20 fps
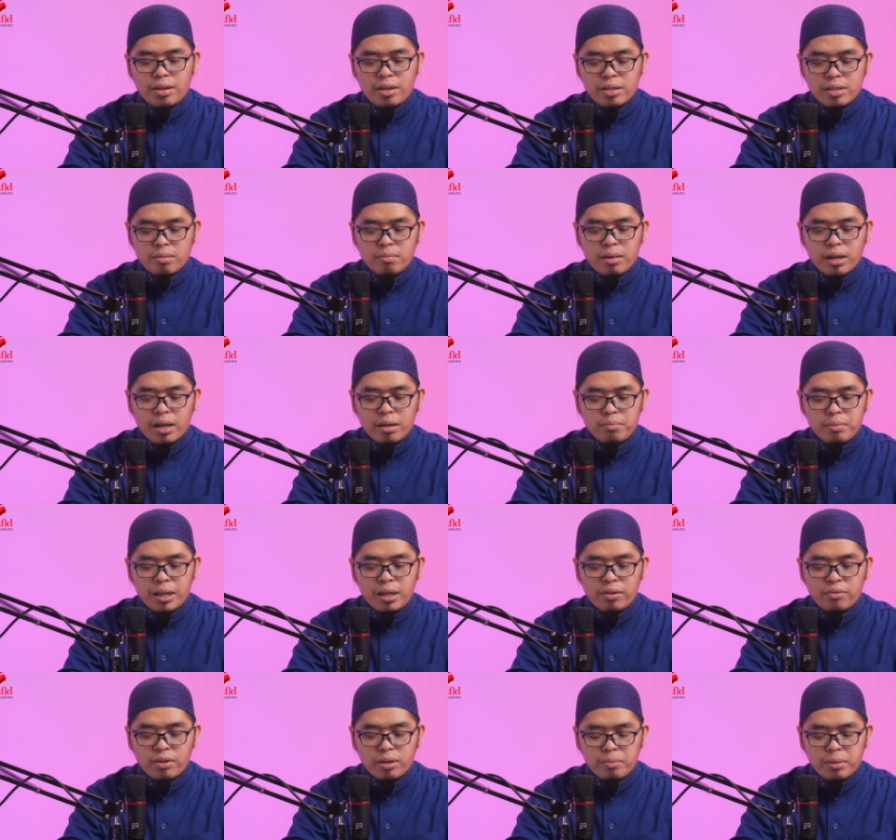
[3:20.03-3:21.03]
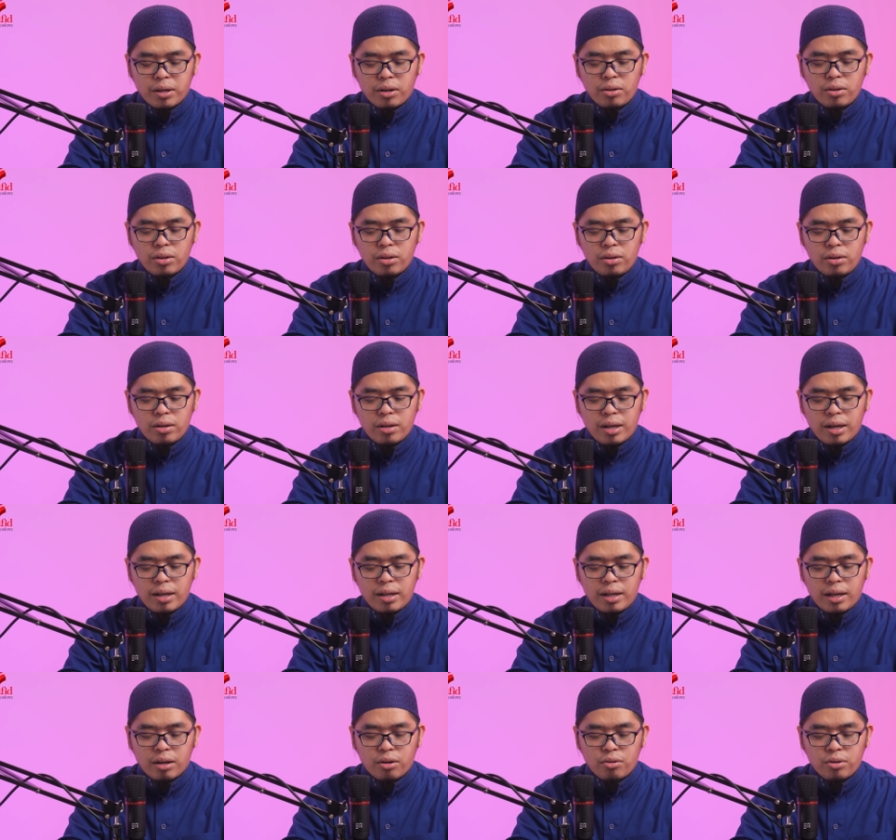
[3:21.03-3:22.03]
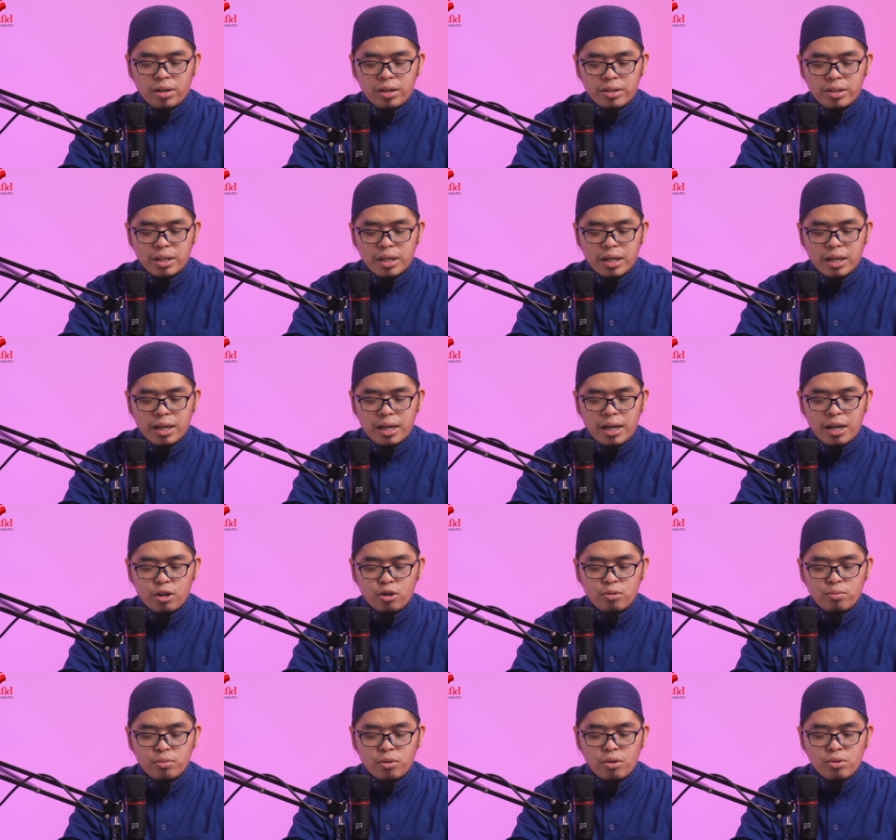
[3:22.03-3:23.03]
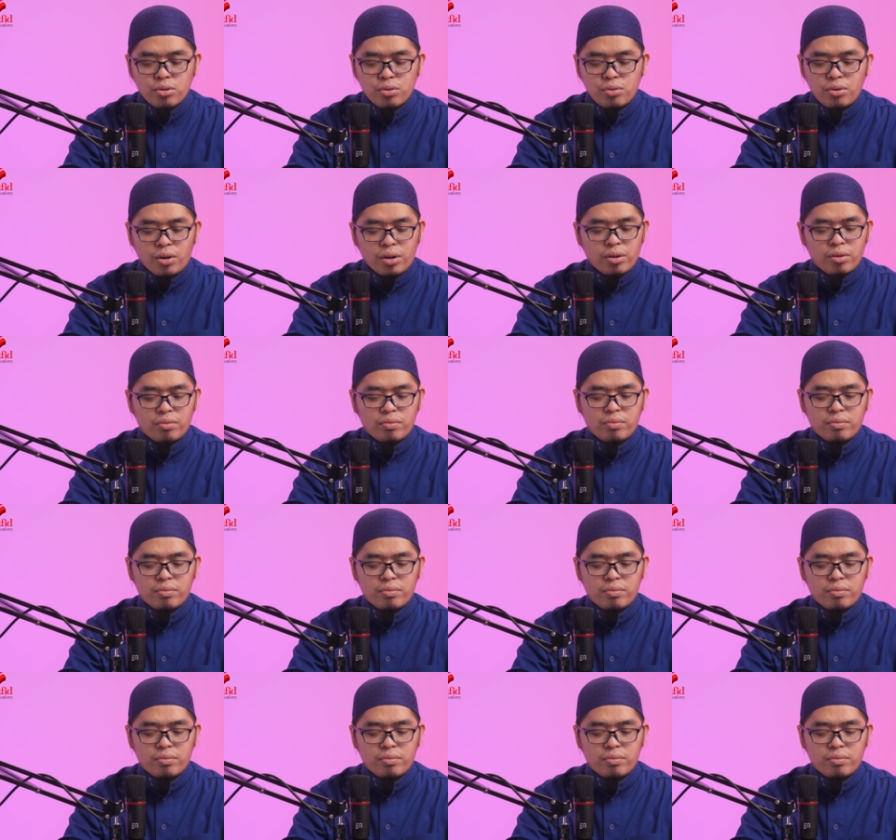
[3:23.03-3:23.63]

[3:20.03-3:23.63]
sebagaimana firman Allah laqad ja'akum rasul.